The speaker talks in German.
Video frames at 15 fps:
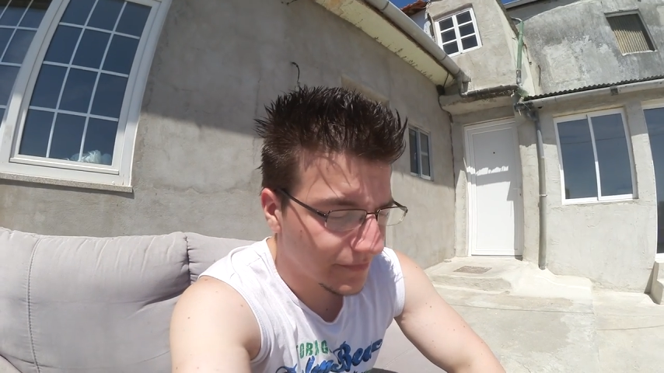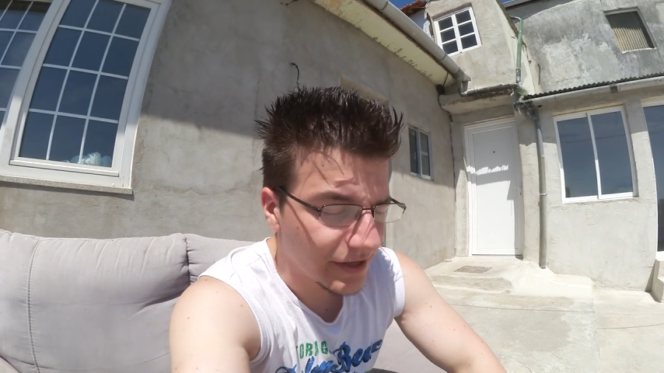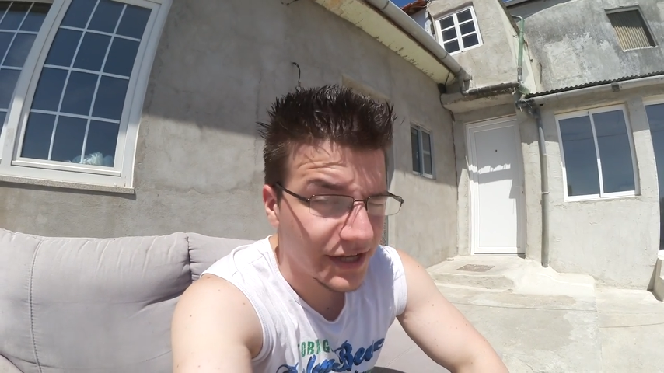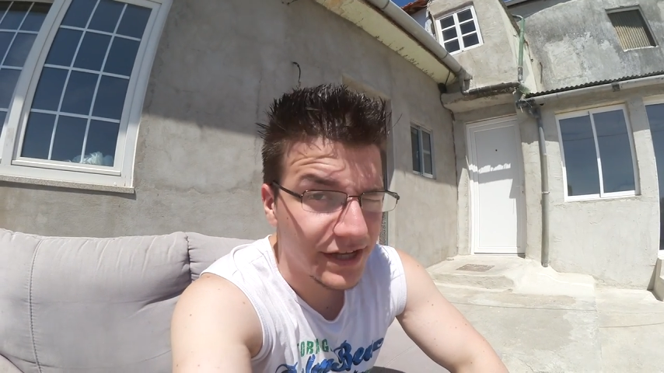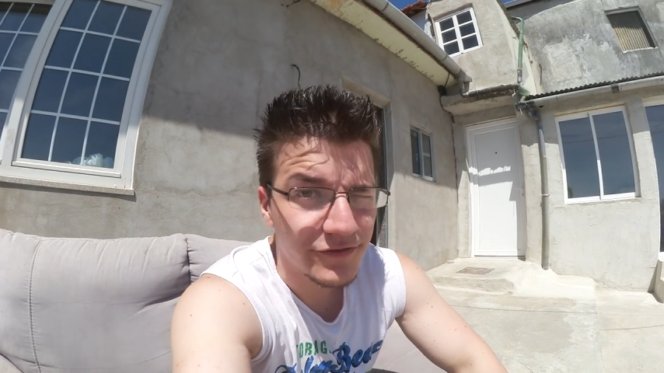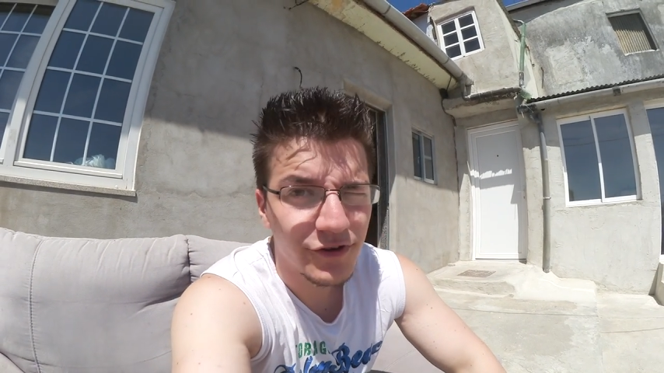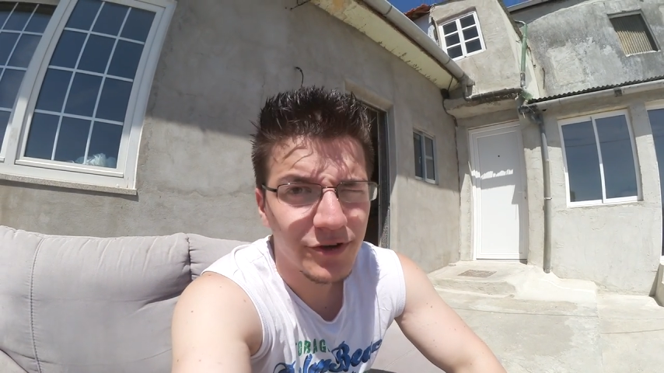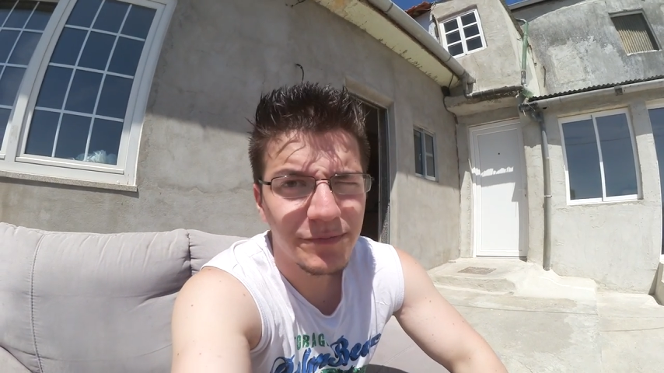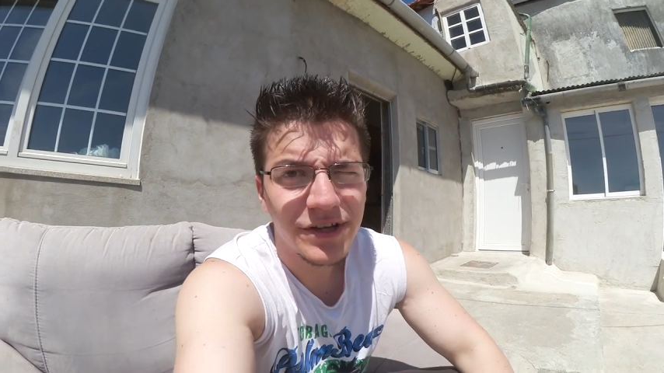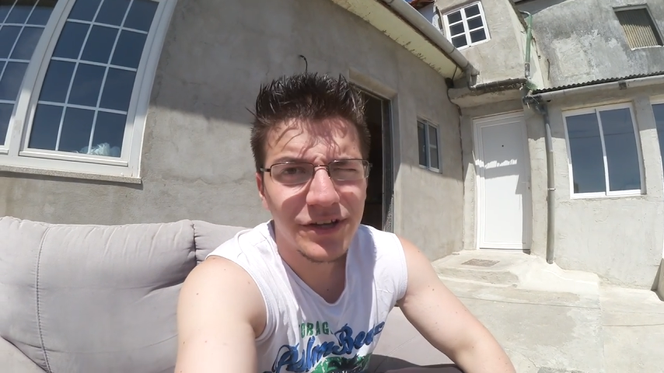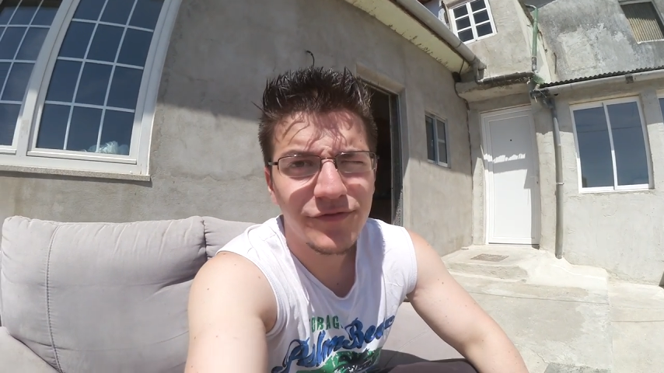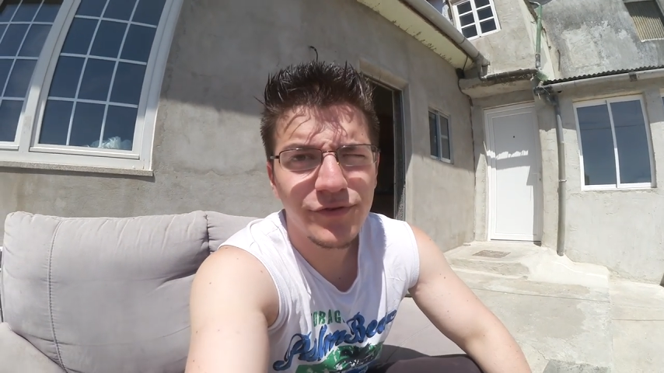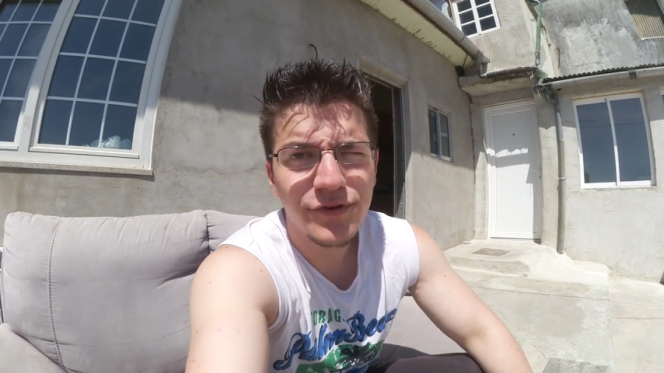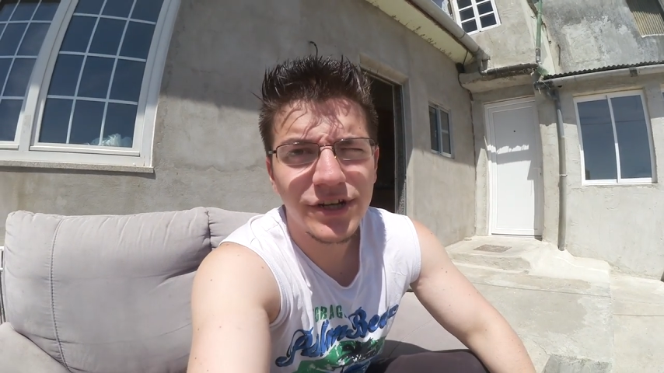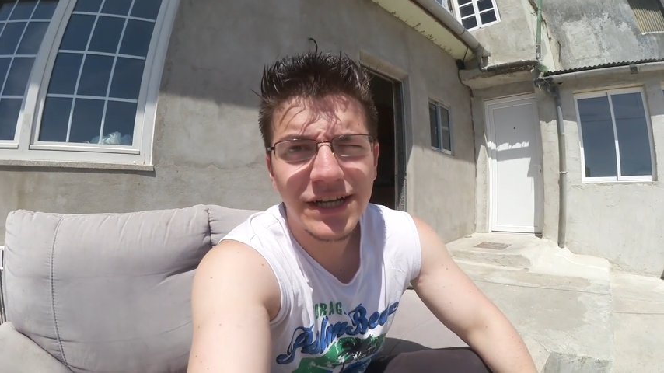ich wollte
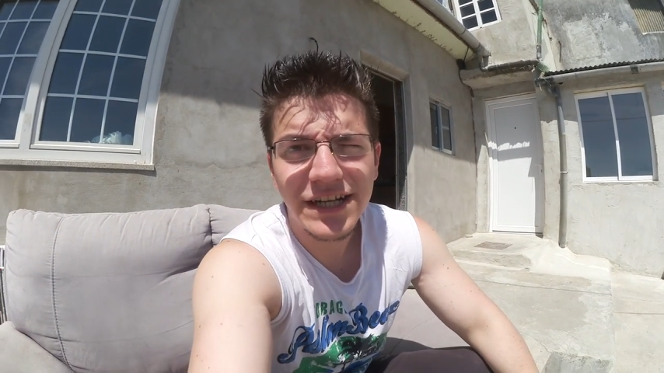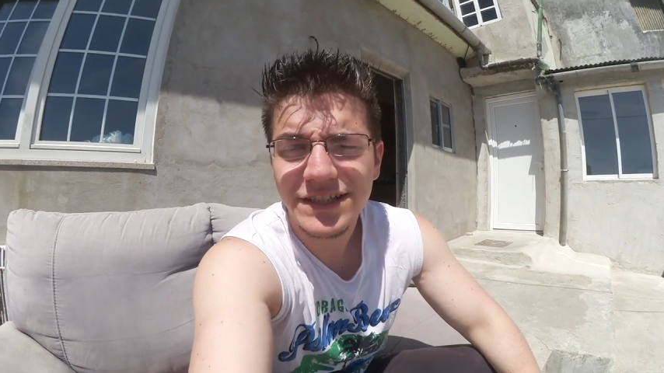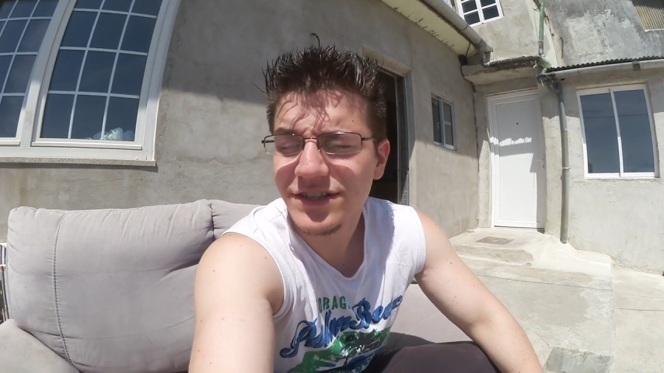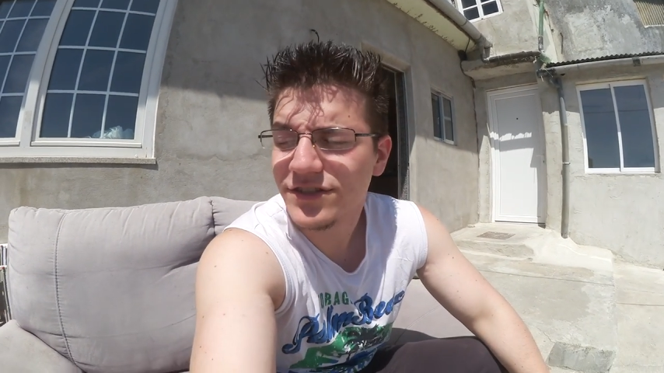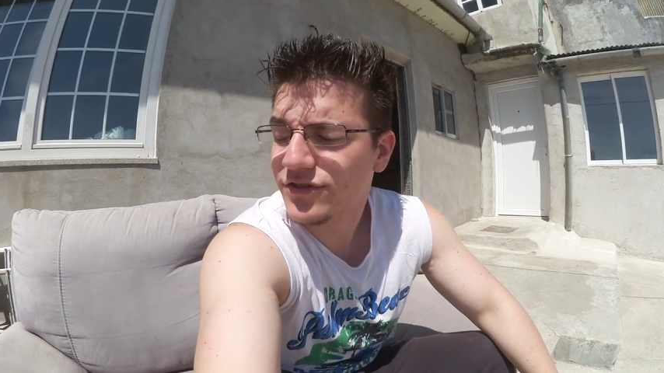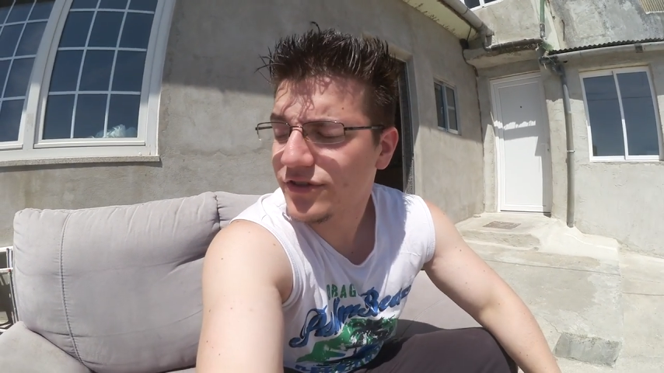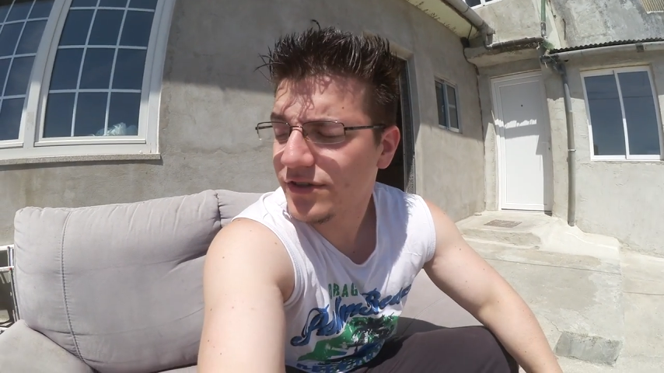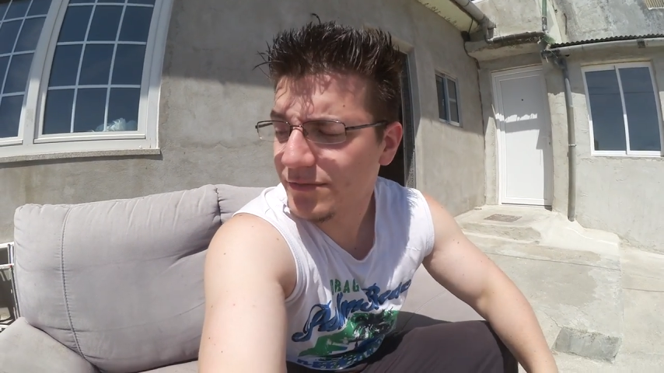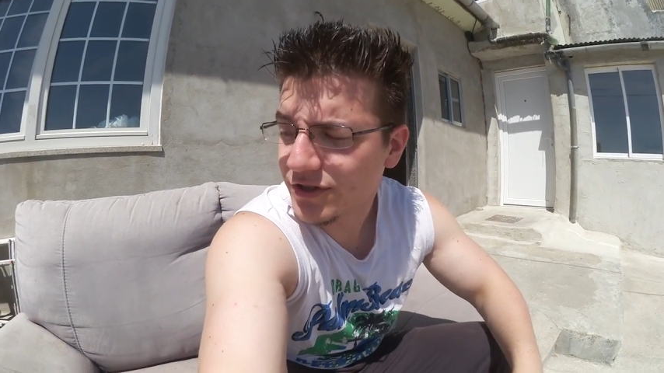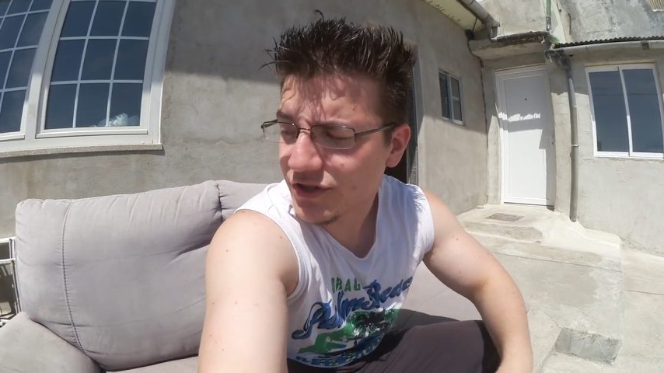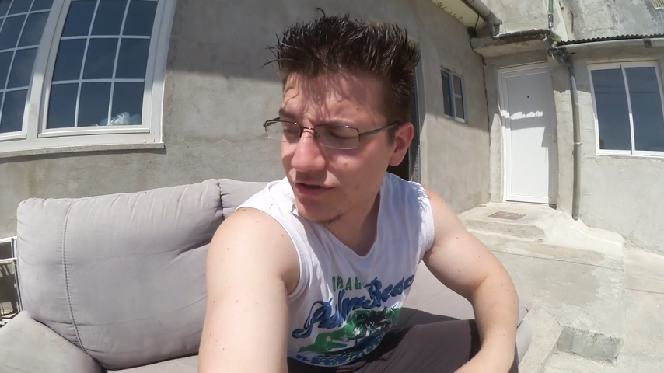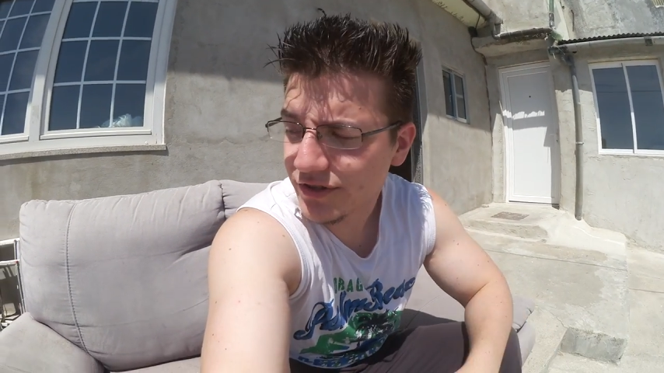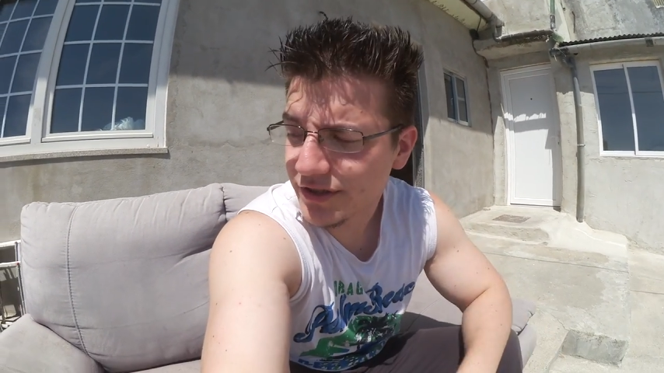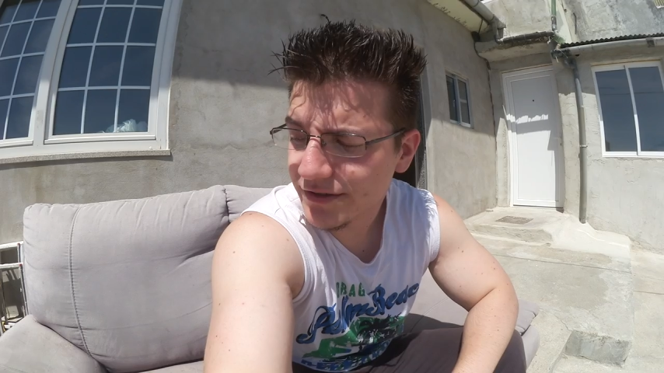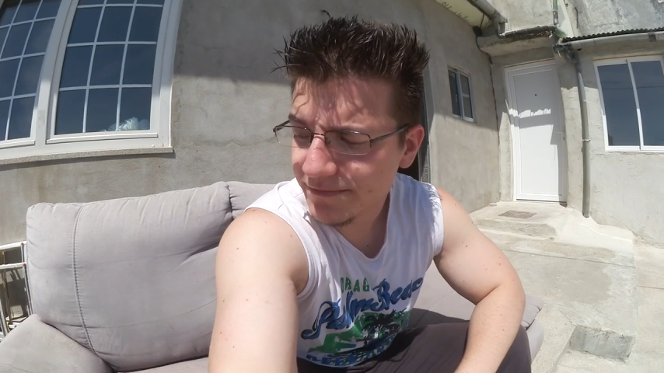mich für den letzten Stream
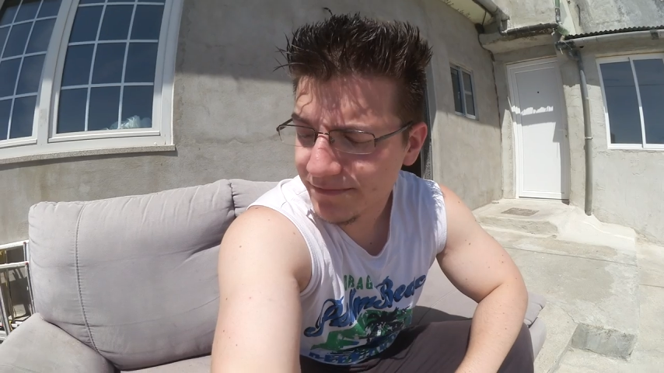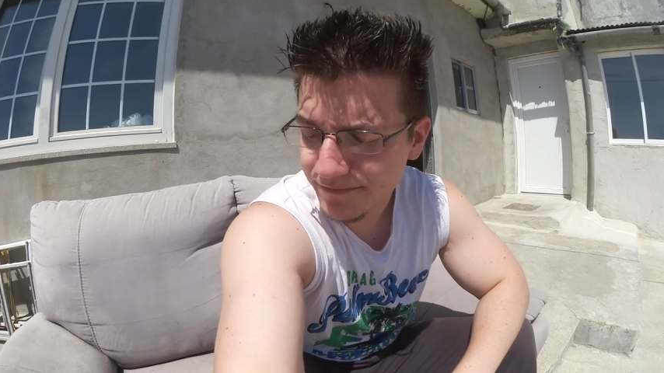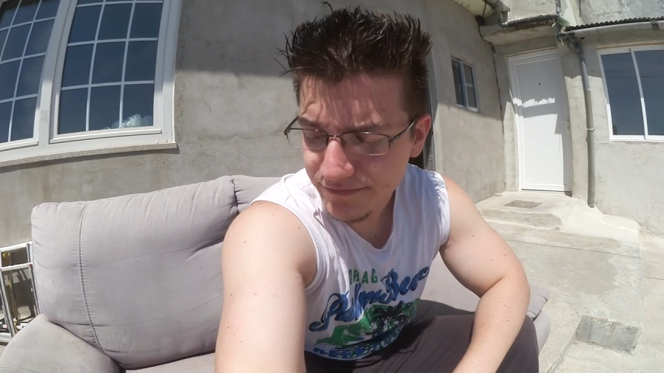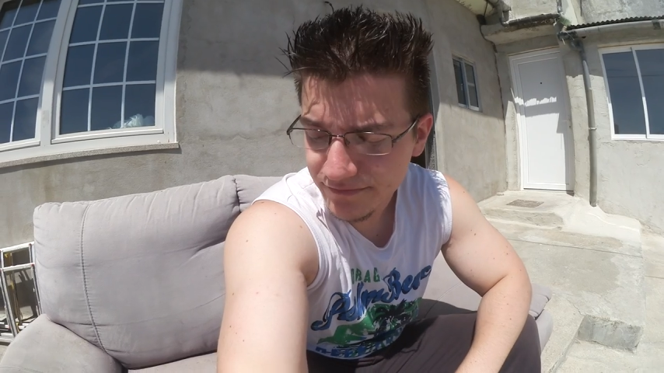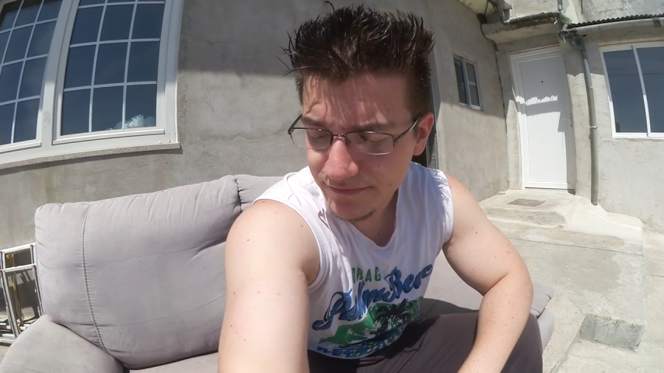entschuldigen,